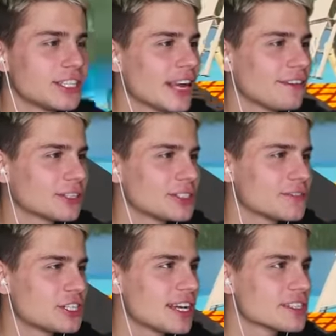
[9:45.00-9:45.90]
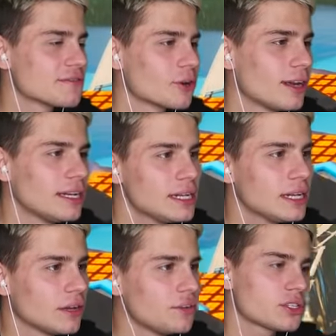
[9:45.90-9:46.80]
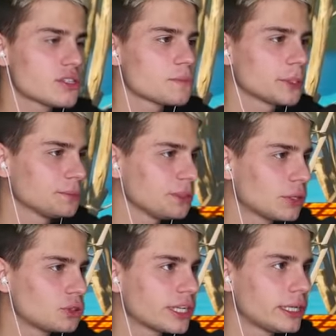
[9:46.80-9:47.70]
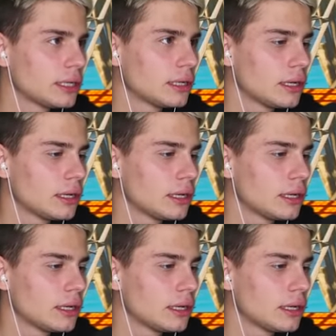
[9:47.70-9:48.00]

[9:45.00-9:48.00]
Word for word: ciekawe kto zwycięży cztery, w ogóle. Fajnie. Wiesz co jest podobno na górze?